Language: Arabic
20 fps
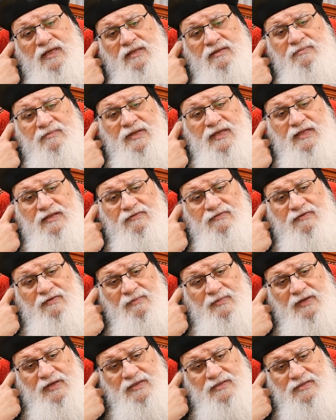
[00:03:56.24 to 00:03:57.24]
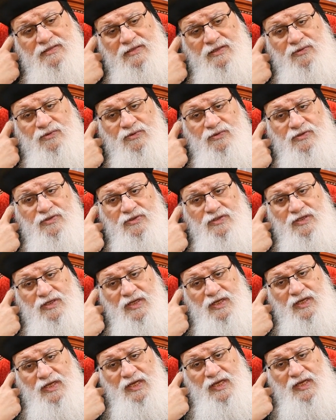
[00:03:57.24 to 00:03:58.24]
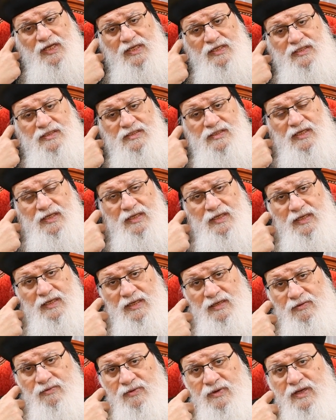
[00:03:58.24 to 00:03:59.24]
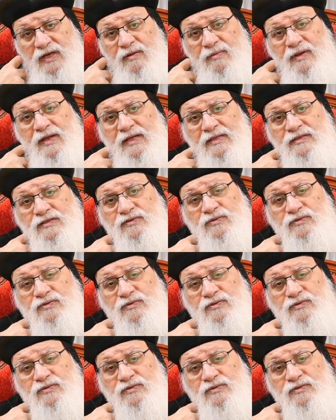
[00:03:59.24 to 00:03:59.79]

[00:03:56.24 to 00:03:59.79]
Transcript: قد مات فما كسروش ساقيه وهنا بقى دي